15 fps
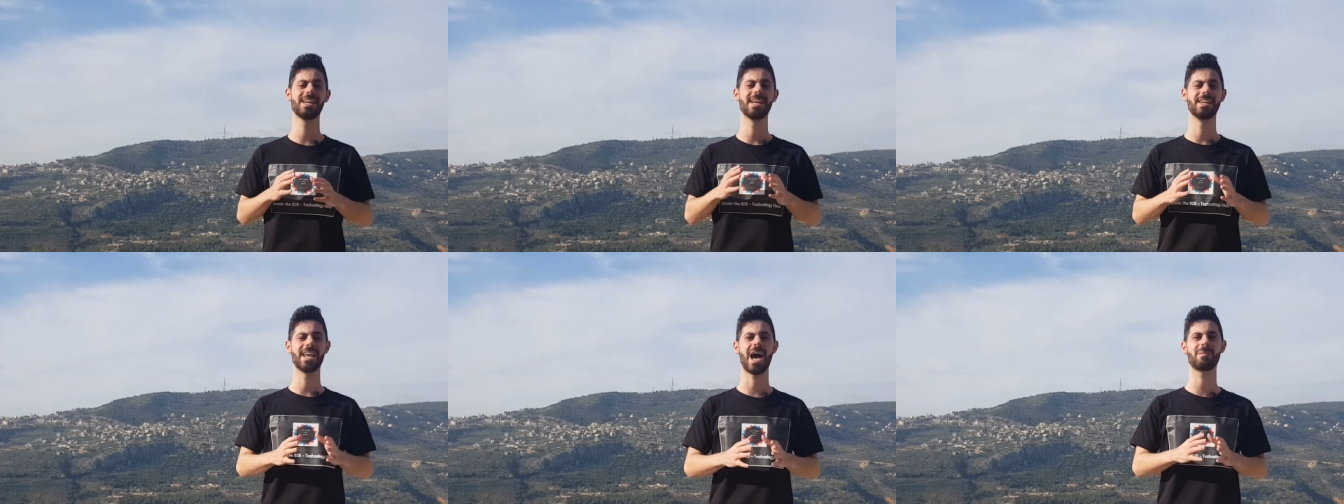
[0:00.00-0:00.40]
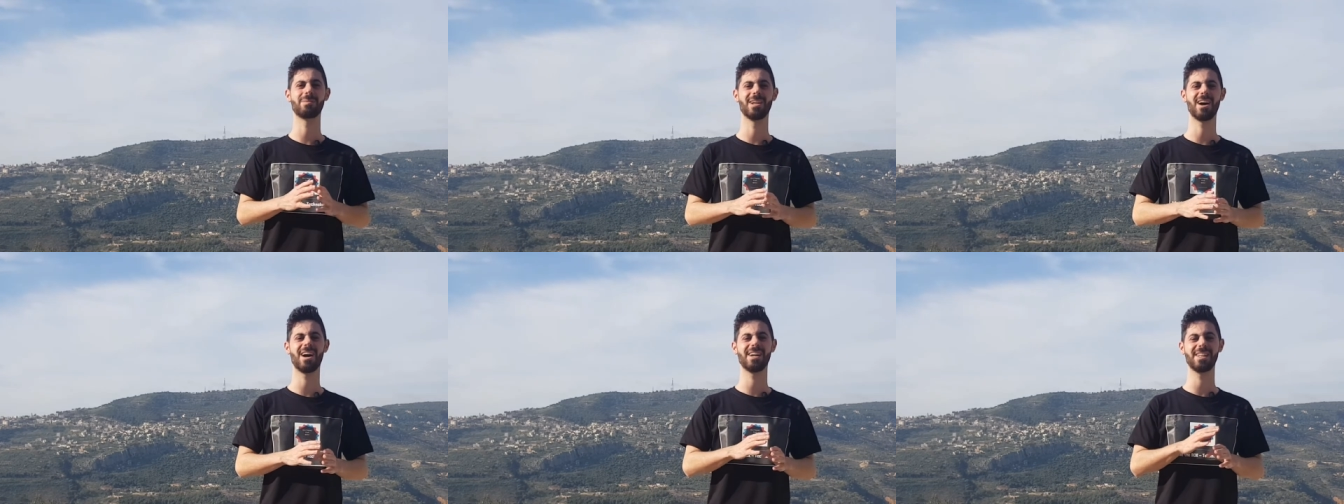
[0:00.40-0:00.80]

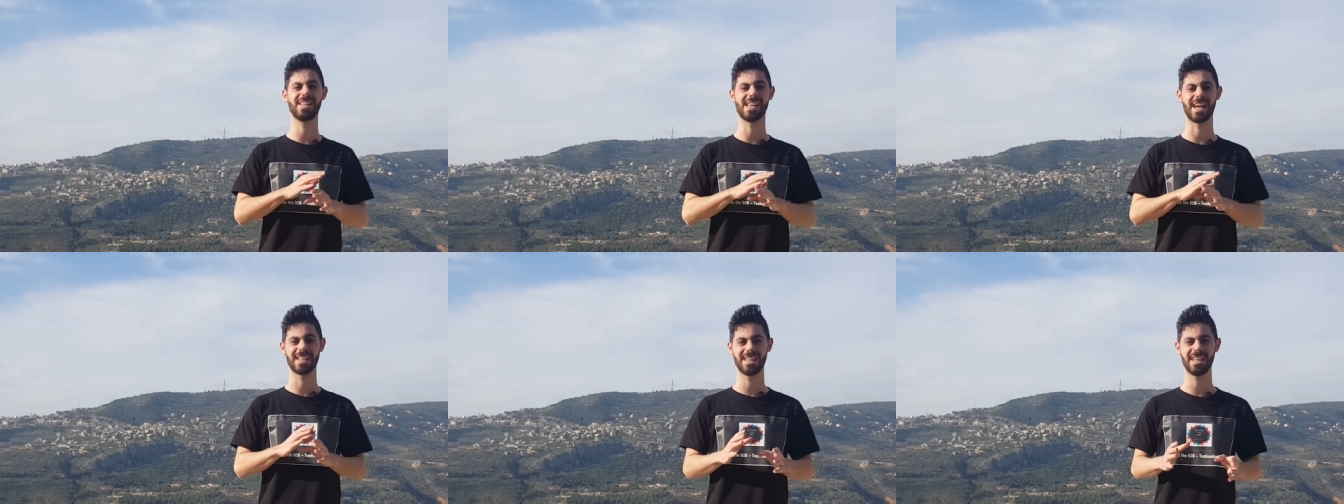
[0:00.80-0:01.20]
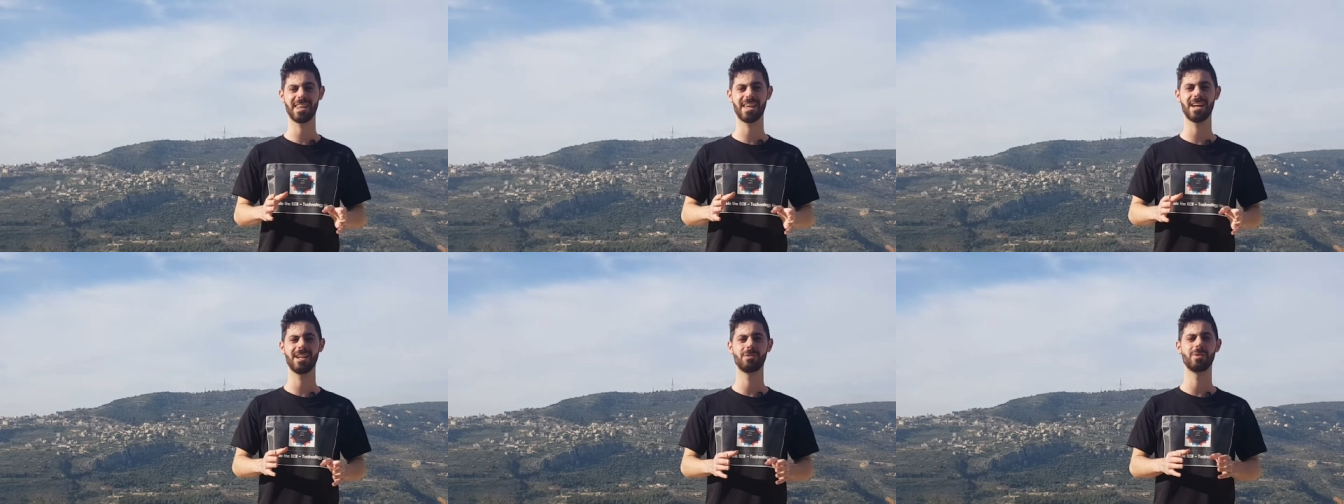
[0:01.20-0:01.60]
نعمل ايديا كثير
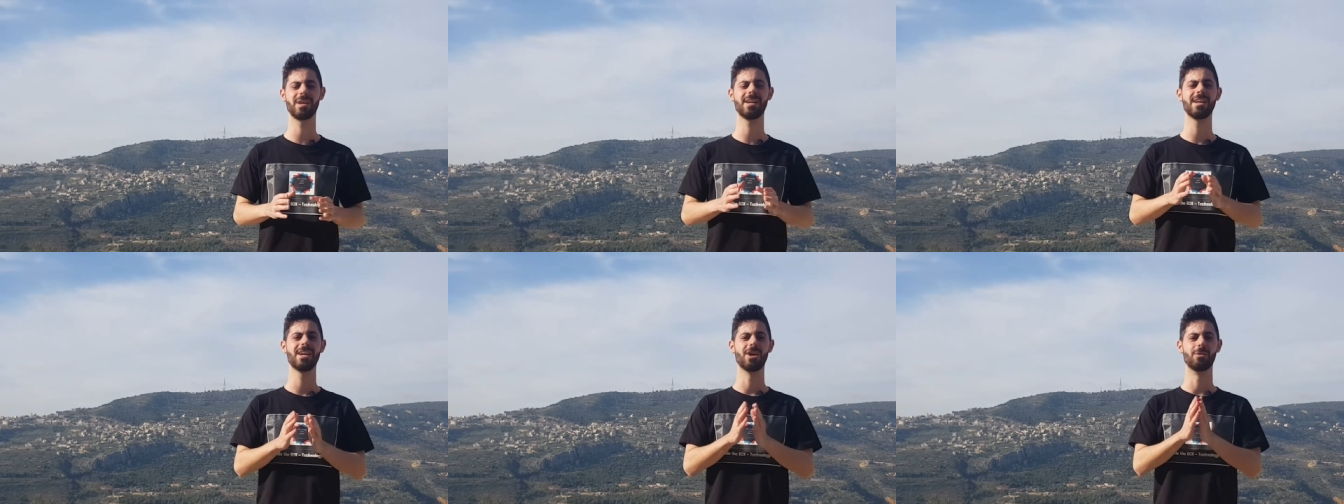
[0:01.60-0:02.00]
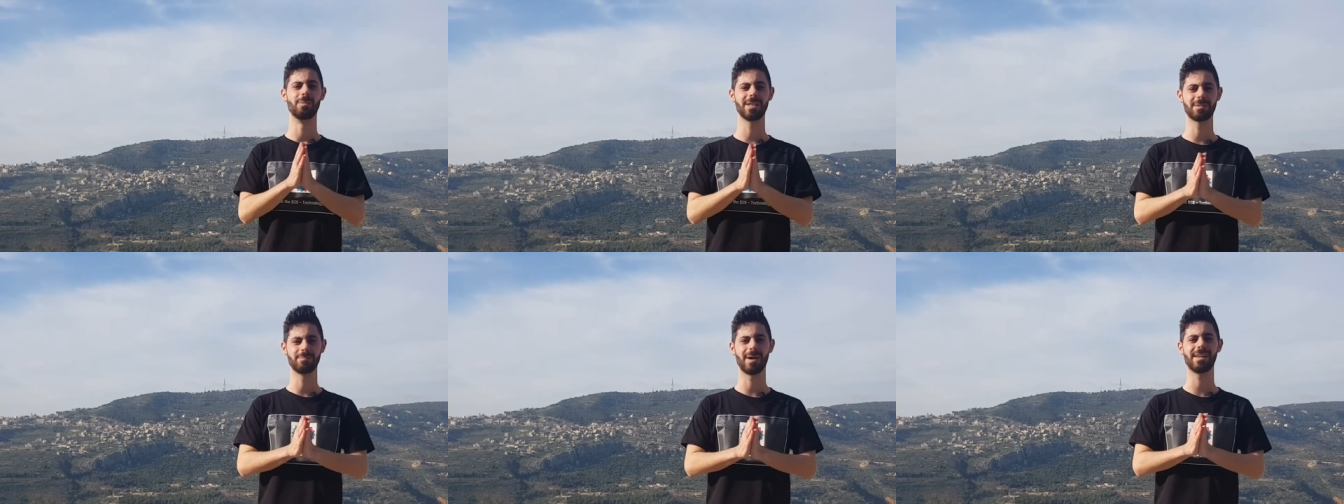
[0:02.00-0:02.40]
حلوه
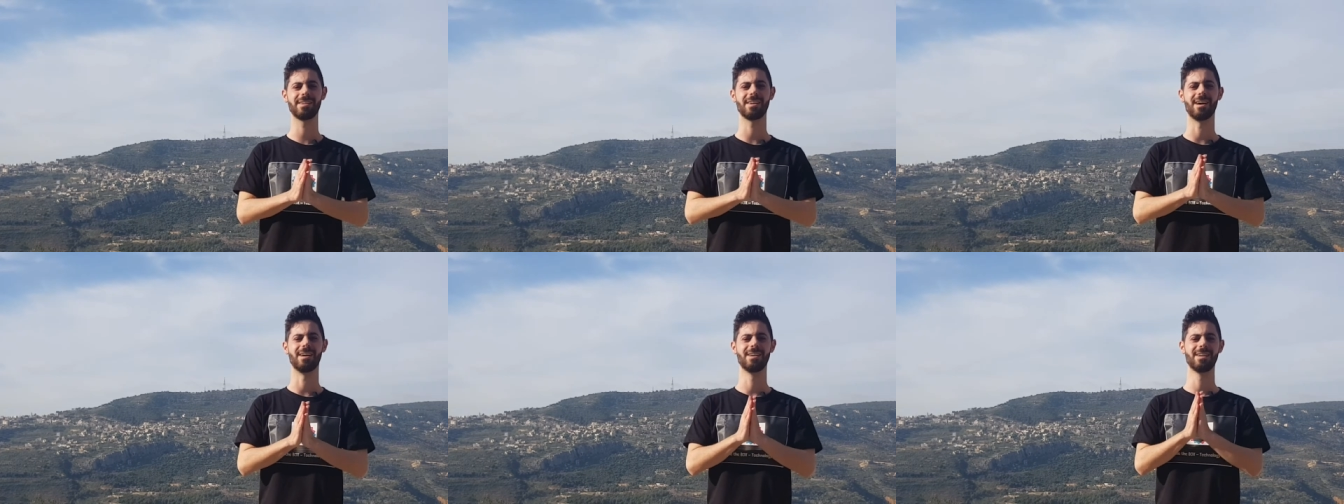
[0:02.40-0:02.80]
وبتمنى